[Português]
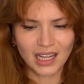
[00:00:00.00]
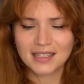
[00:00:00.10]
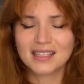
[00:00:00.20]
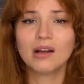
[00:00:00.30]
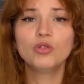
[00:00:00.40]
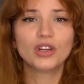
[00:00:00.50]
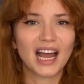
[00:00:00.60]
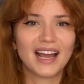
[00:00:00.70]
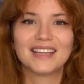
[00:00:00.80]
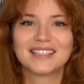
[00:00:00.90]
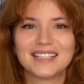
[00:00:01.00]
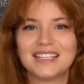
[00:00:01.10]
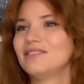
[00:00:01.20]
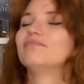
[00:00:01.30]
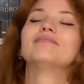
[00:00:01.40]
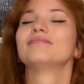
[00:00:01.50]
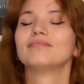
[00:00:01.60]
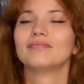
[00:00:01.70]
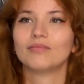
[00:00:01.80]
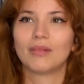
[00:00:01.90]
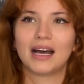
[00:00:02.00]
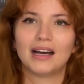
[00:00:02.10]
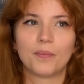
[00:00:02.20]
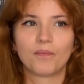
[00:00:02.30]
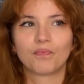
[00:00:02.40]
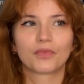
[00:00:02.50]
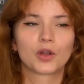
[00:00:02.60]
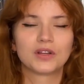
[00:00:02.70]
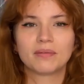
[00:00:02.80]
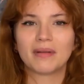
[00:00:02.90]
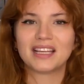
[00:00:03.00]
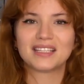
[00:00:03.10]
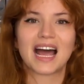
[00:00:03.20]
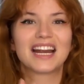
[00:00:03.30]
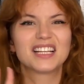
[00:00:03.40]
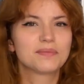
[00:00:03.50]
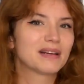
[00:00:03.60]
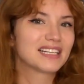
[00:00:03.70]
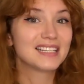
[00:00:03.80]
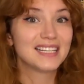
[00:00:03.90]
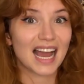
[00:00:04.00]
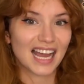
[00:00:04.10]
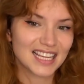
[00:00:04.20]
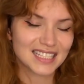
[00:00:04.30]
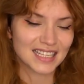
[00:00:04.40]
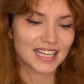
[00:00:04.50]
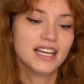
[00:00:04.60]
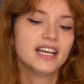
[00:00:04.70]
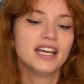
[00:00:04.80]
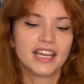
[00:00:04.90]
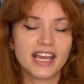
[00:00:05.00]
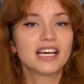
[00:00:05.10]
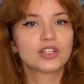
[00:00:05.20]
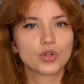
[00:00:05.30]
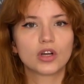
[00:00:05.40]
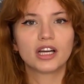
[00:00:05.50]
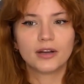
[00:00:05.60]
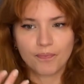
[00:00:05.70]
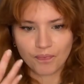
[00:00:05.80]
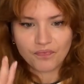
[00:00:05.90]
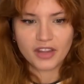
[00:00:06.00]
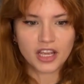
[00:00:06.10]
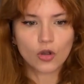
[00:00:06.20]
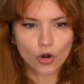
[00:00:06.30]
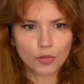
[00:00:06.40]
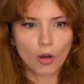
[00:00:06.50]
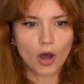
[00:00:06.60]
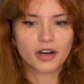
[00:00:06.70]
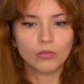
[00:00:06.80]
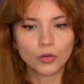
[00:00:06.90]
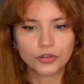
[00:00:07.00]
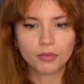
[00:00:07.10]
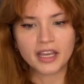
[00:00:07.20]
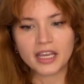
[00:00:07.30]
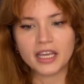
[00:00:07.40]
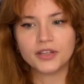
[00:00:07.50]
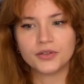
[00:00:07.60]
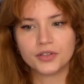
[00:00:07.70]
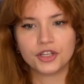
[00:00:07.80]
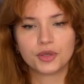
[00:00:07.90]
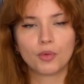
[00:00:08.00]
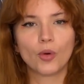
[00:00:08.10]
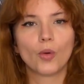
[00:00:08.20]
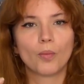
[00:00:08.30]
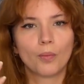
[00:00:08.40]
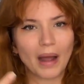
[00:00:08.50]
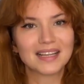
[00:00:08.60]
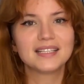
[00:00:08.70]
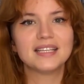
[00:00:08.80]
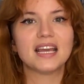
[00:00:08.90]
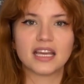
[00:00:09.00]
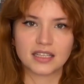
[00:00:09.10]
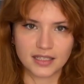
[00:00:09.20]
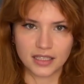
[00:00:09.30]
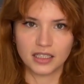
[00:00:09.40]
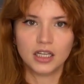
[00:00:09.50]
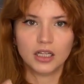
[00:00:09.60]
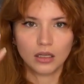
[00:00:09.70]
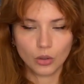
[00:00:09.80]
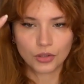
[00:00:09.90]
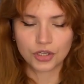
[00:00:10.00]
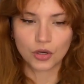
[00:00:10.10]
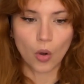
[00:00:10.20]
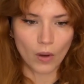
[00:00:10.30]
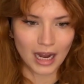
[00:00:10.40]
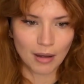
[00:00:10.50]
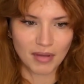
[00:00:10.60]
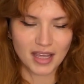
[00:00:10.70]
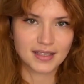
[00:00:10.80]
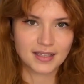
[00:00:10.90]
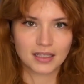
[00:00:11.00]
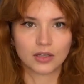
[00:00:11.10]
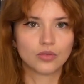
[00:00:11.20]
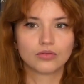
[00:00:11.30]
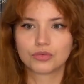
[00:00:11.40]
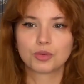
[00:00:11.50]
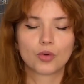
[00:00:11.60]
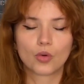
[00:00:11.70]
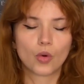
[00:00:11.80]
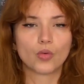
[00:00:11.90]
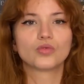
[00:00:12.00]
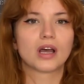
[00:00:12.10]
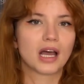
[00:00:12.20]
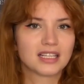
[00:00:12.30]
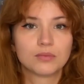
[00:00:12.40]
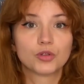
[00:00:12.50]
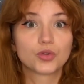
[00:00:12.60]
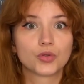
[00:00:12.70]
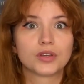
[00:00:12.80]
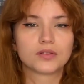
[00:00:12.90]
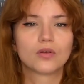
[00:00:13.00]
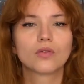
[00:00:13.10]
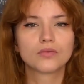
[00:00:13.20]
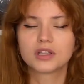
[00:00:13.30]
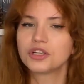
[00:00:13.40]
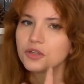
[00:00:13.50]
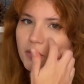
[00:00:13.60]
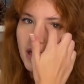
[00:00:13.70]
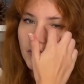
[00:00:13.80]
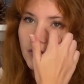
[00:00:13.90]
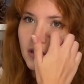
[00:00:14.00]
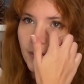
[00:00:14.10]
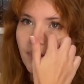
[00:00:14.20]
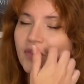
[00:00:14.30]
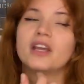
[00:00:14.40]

samurai, assim, uma coisa mais artes marciais, né? E a Ahsoka incorpora muito bem isso de, tipo, paciência. Lute com a cabeça, não, tipo, com as emoções, não com os sentimentos, né?